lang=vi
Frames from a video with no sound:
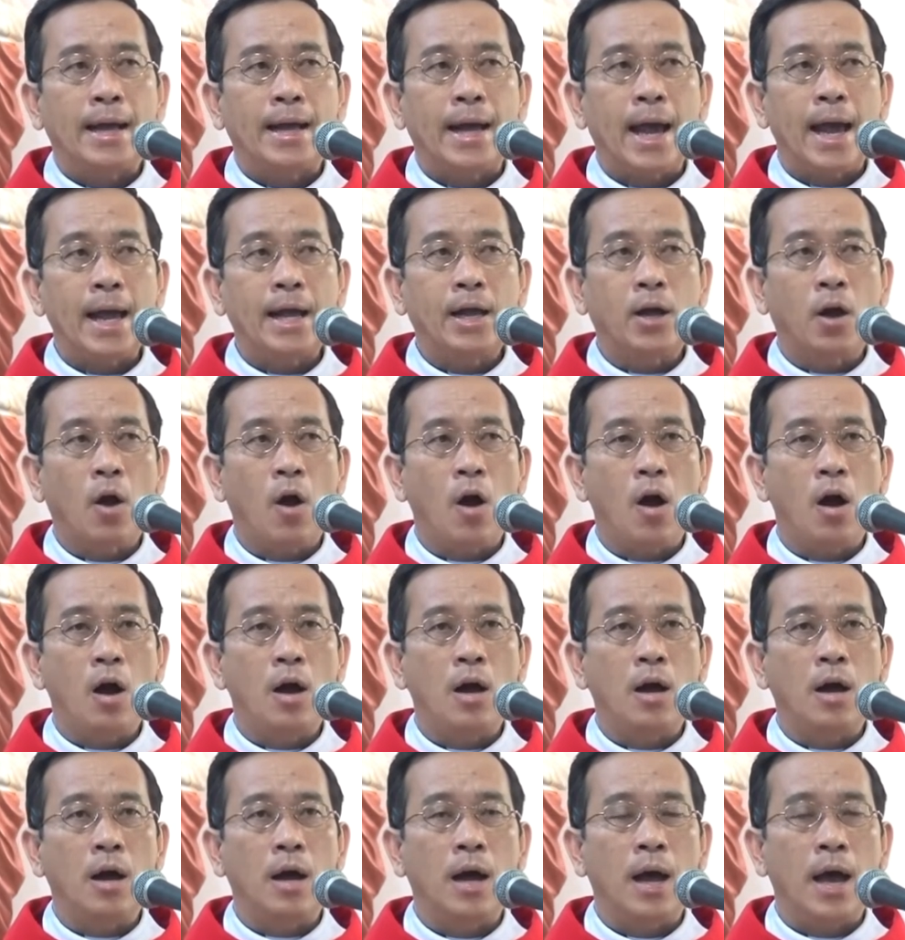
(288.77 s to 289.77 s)
Các
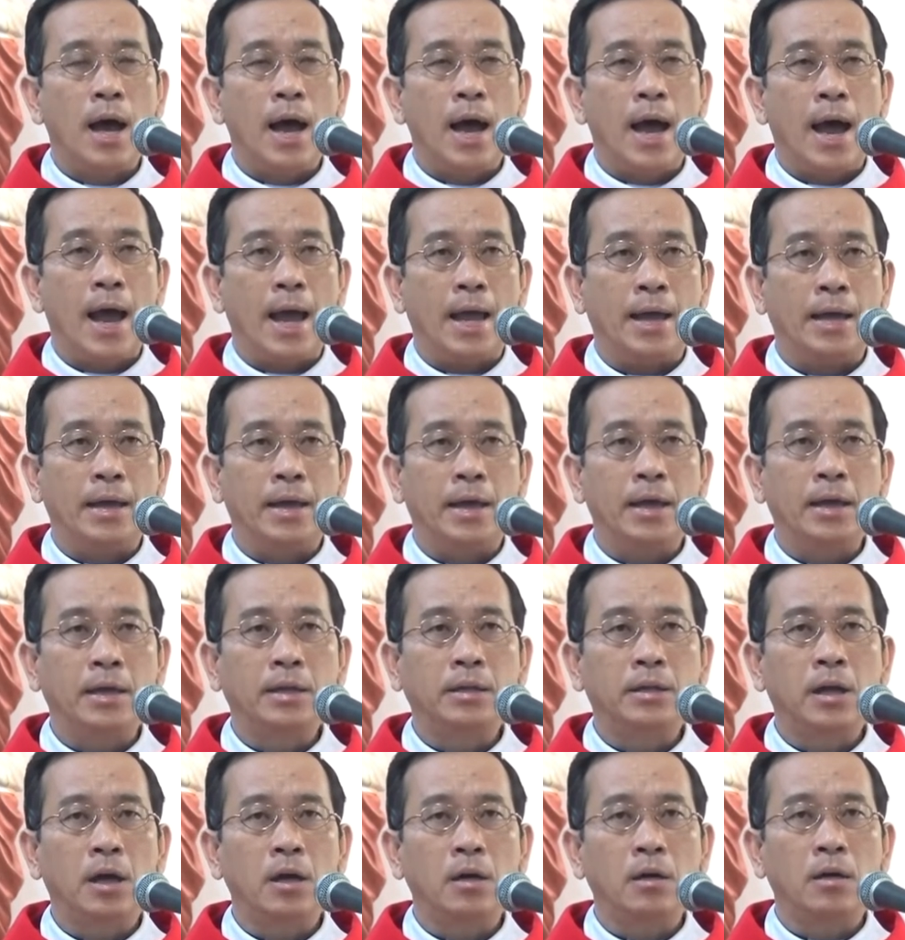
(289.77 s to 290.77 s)
con hãy
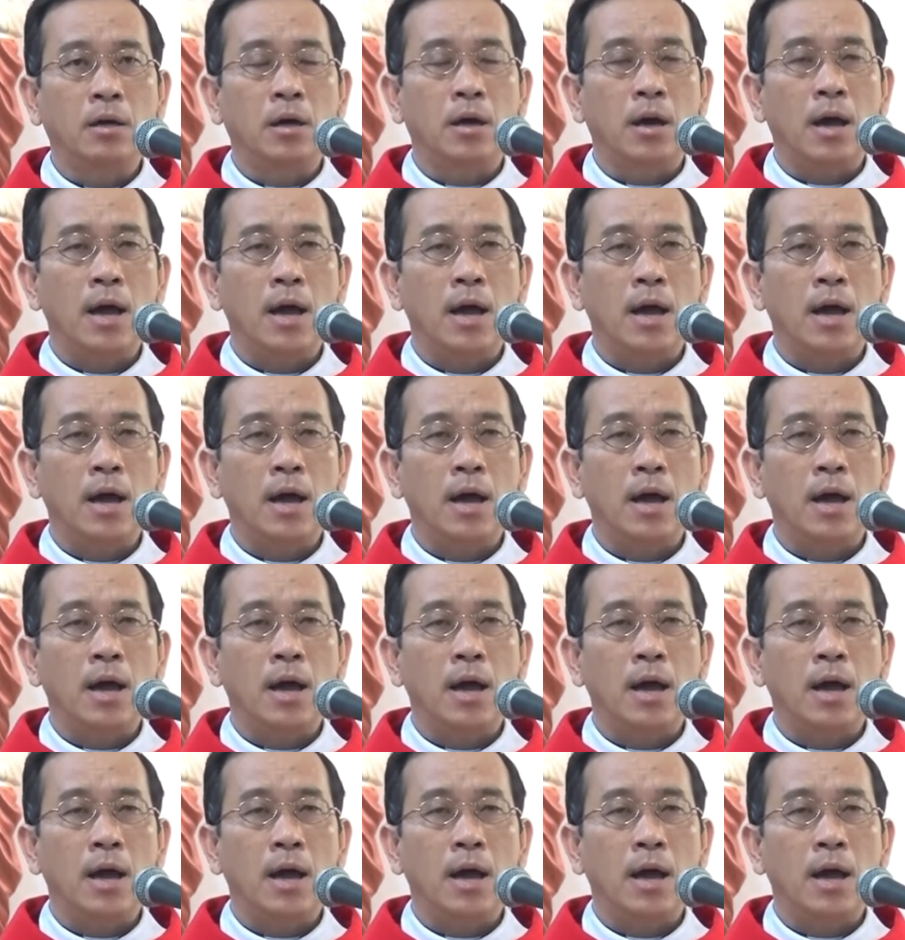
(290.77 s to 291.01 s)
ý thức